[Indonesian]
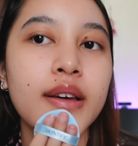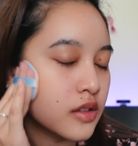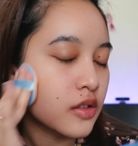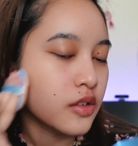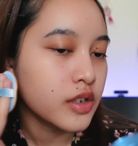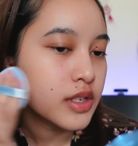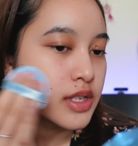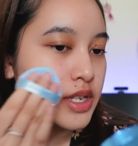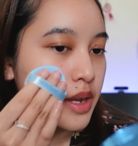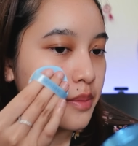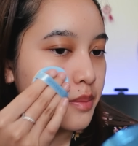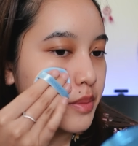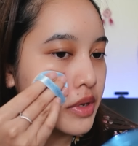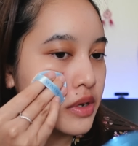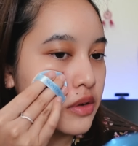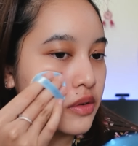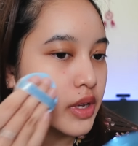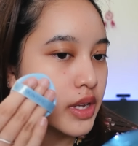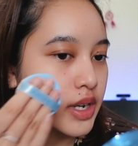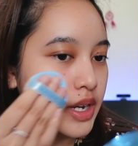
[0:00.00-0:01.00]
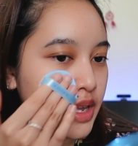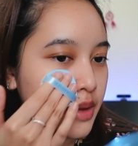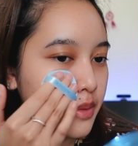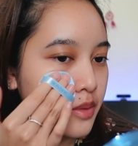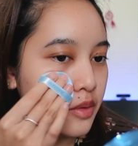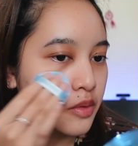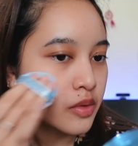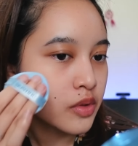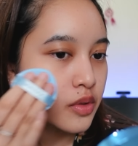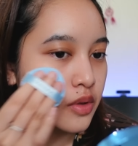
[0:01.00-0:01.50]
Terus yang biru ini
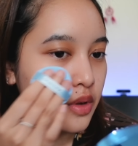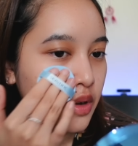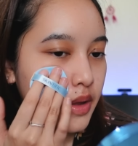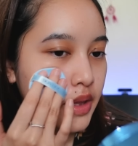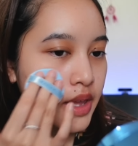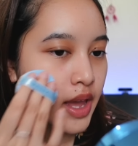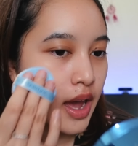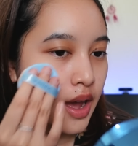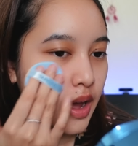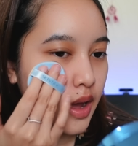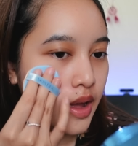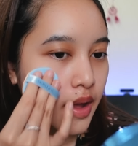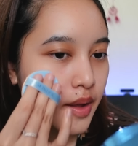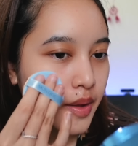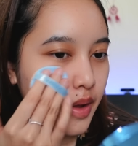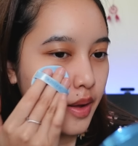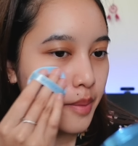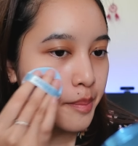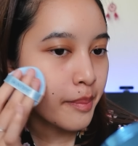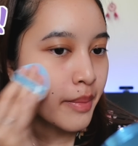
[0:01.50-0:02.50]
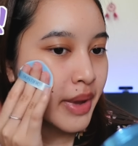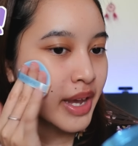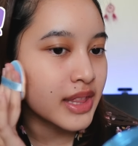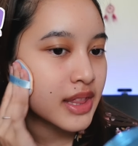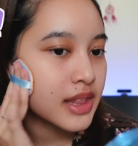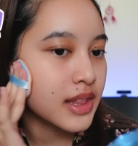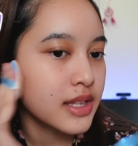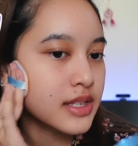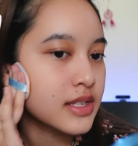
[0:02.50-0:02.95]
untuk yang matte,